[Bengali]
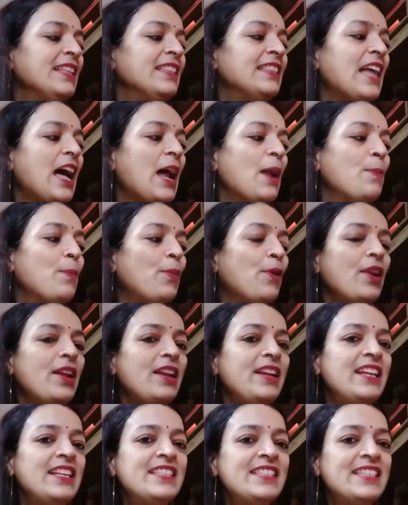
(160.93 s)
তারপরে
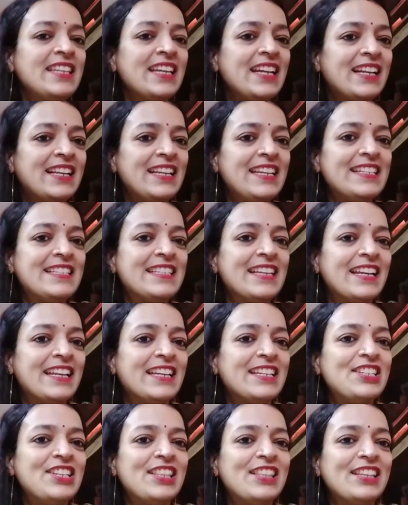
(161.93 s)
নিচ্ছে
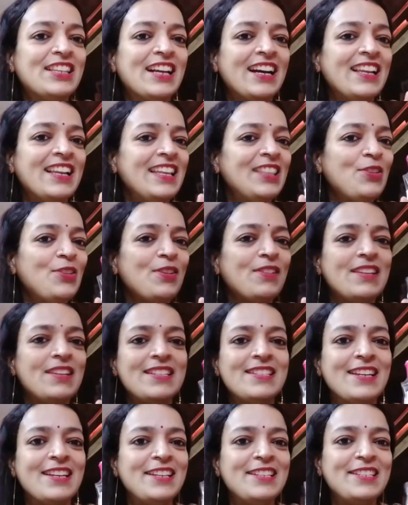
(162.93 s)
গ্লিসারিন শীতকালে তো
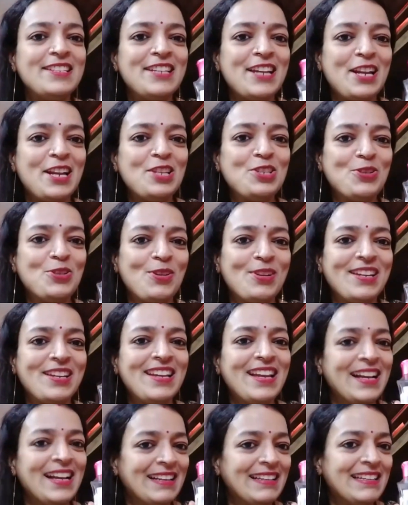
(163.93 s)
গ্লিসারিন ছাড়া চলে
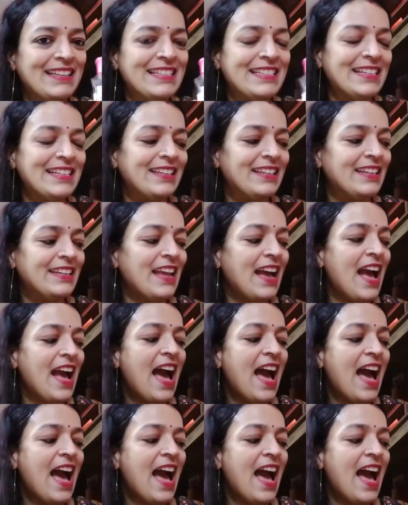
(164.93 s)
না গ্লিসারিন